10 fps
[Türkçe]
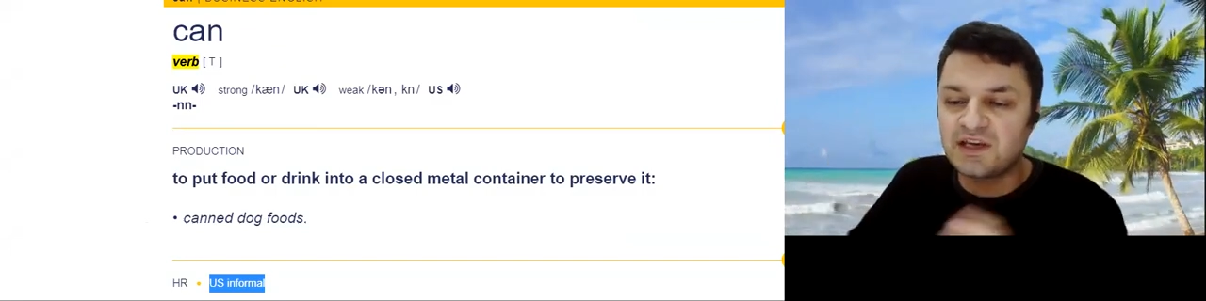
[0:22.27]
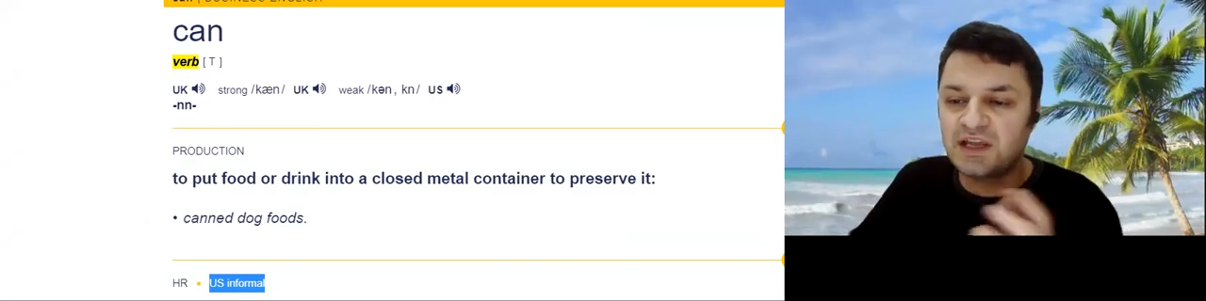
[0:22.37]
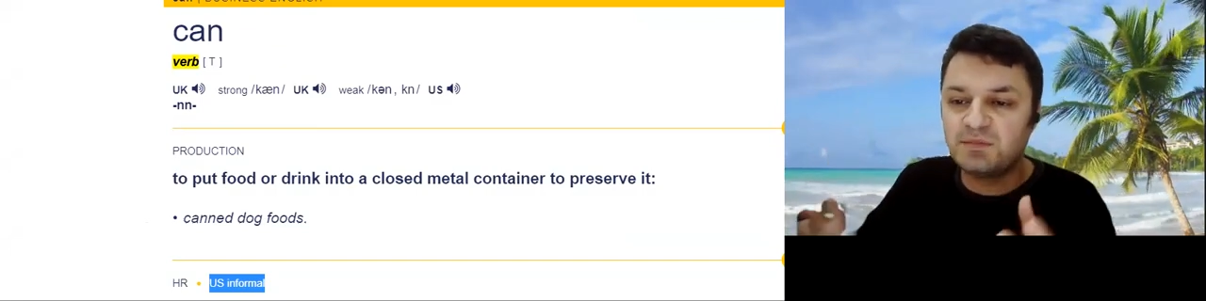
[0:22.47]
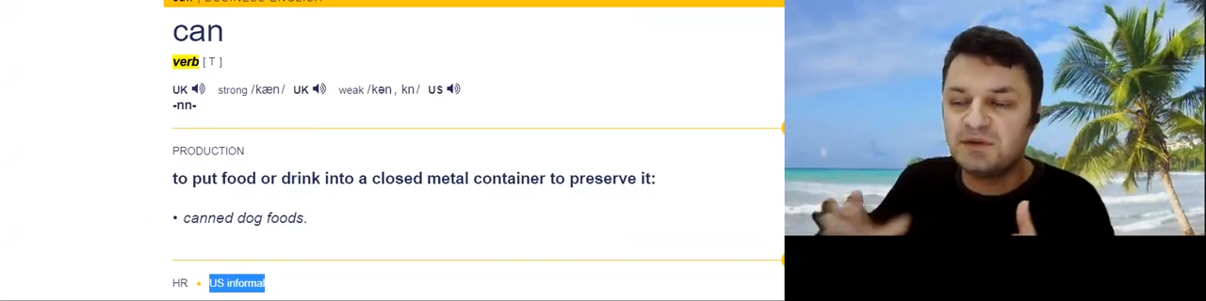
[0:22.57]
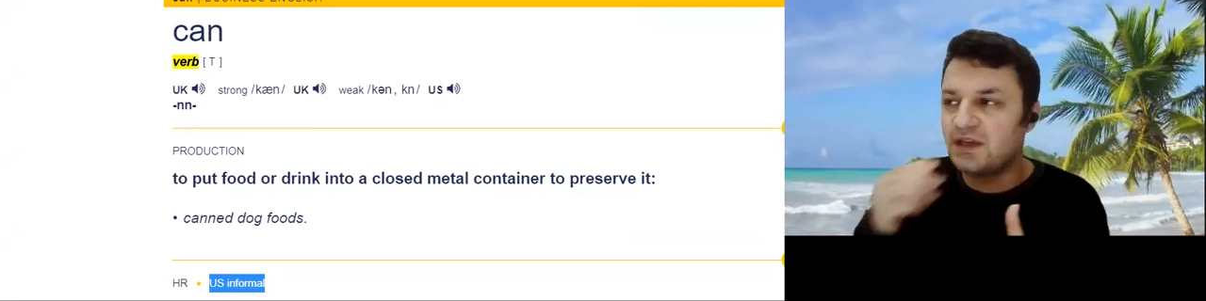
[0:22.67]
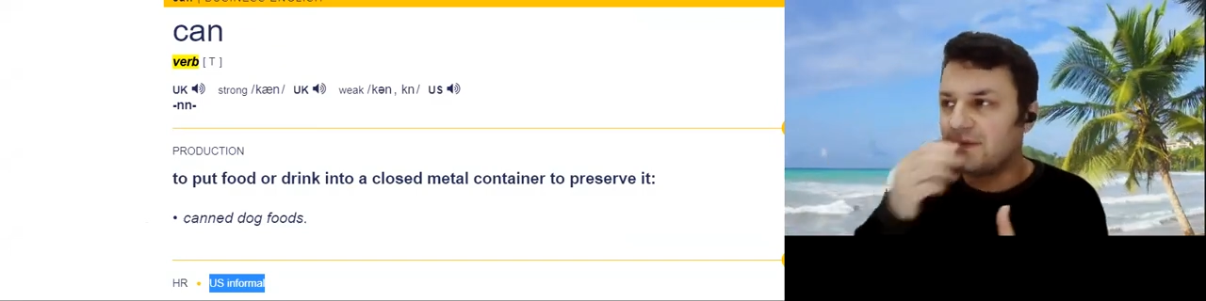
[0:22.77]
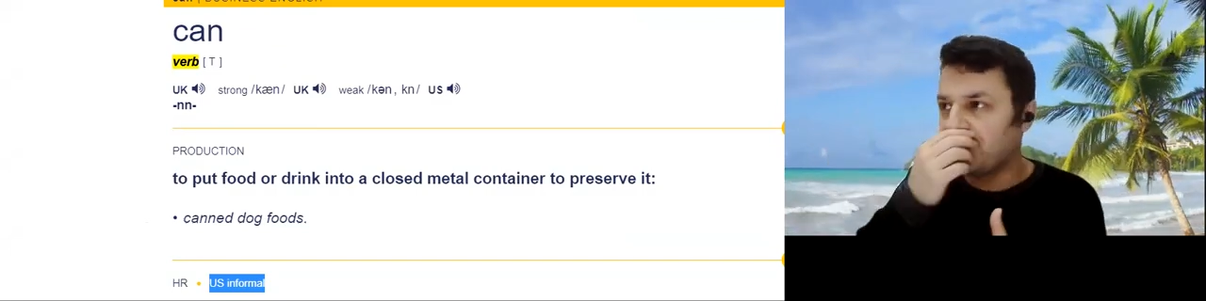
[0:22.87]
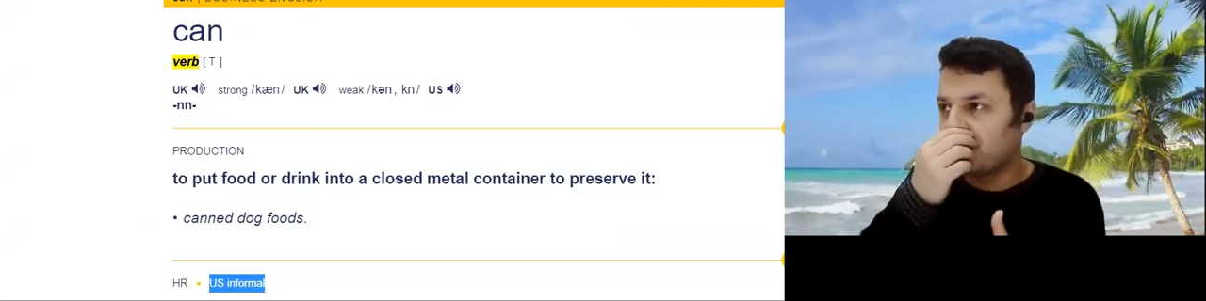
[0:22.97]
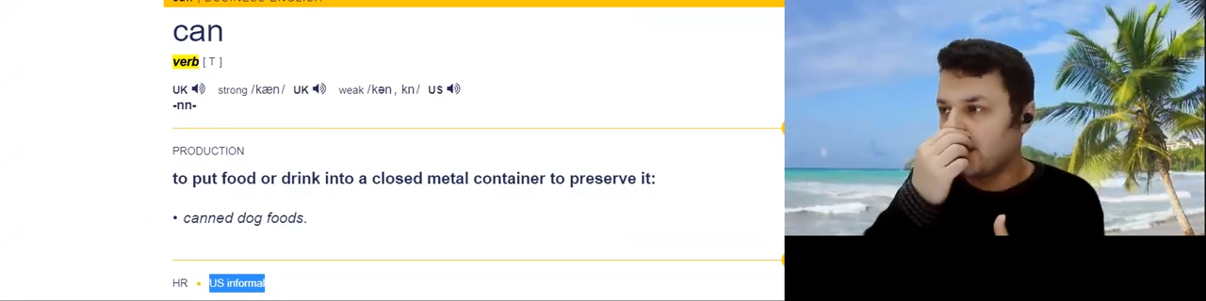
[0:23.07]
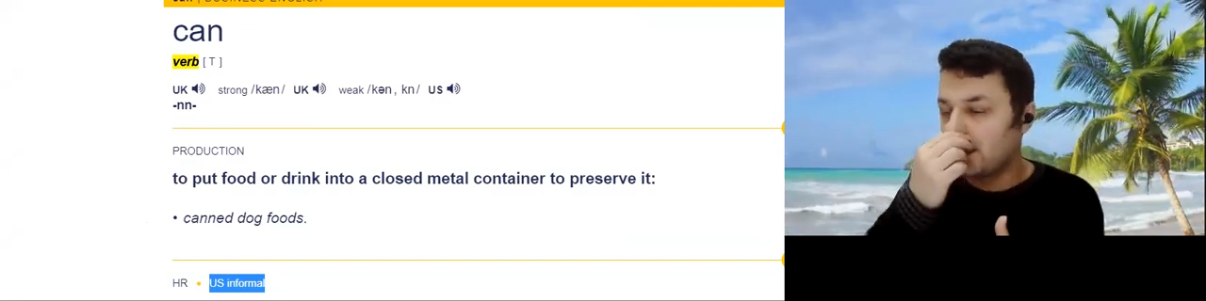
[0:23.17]
Can bir de
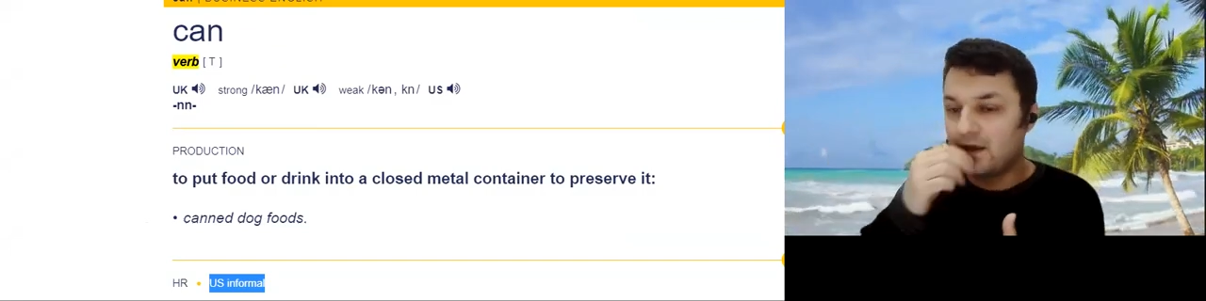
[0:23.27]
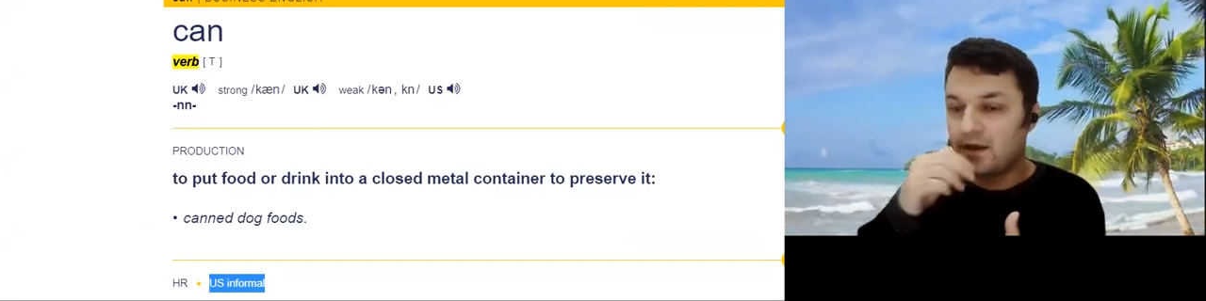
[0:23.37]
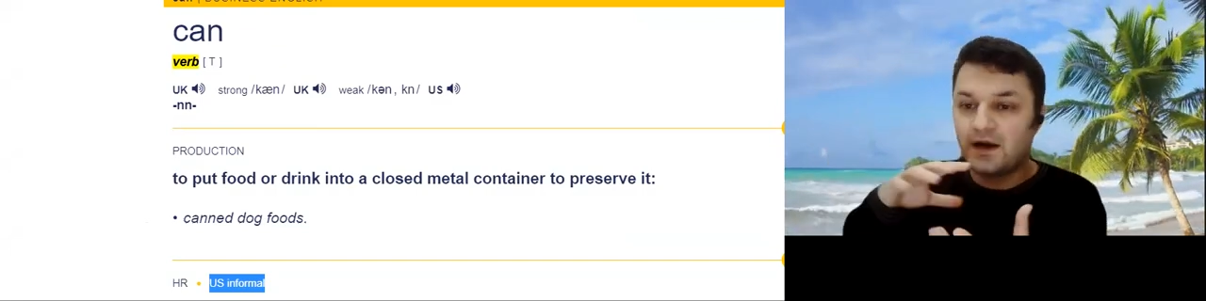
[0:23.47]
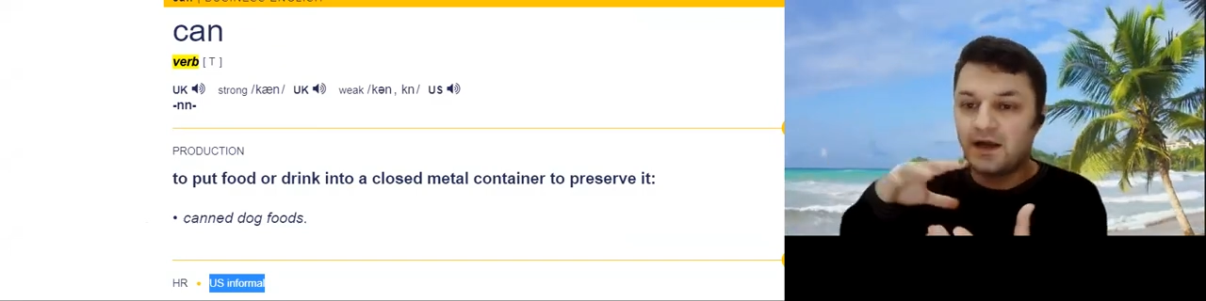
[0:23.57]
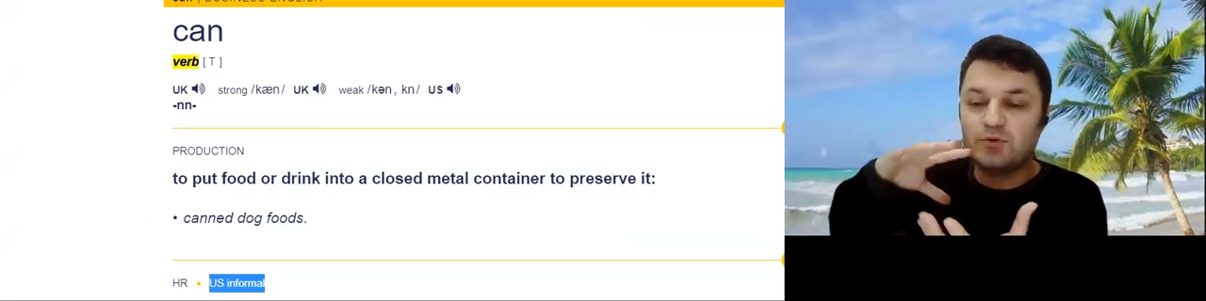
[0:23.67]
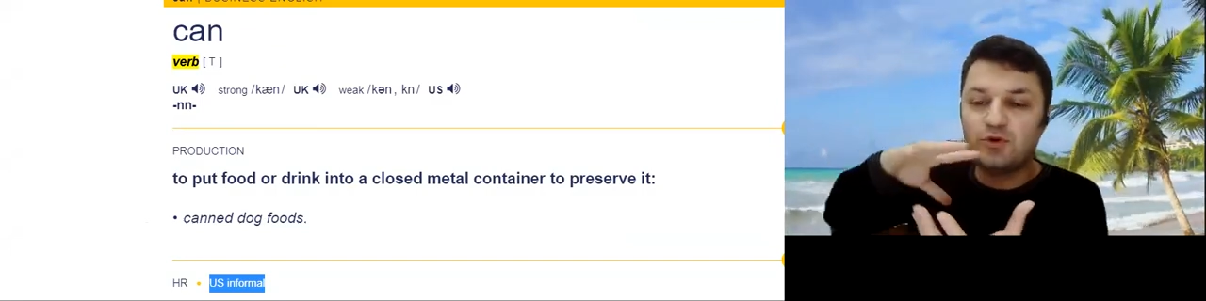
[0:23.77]
hani